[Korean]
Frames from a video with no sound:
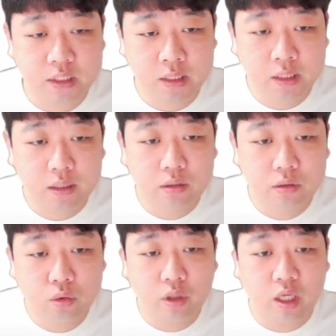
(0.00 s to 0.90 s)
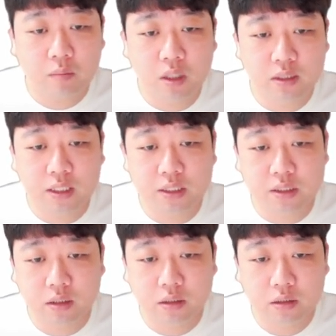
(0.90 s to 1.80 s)
이건 고객
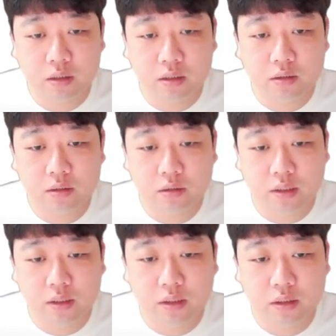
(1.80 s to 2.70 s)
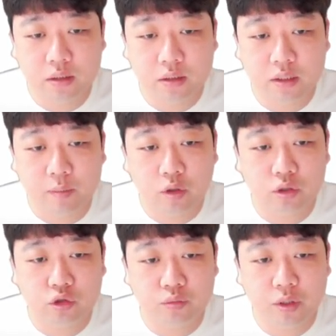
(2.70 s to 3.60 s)
명단이죠. 그래서 링크 제목은
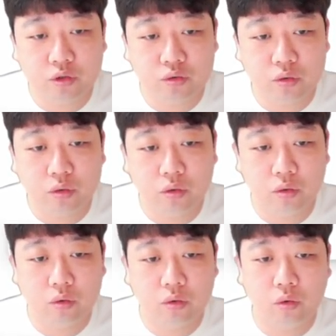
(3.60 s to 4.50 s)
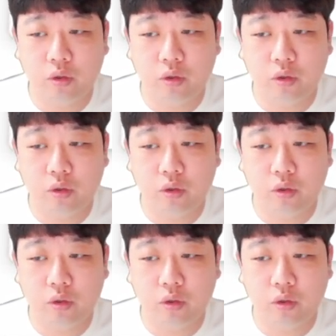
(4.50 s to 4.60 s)
숨겨주고 고객